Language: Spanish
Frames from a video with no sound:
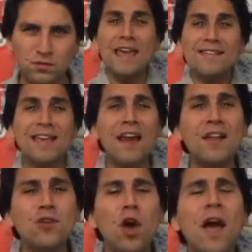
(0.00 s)
Y
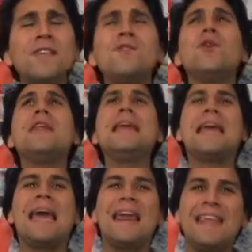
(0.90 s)
Scarlett Johansson ni
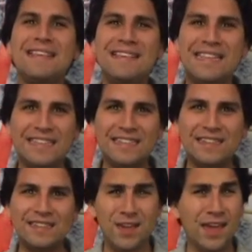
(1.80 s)
qué decir.
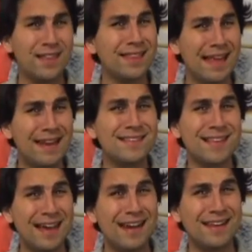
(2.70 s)
¿Qué tal
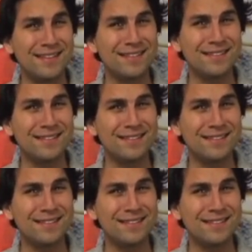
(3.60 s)
Scarlett?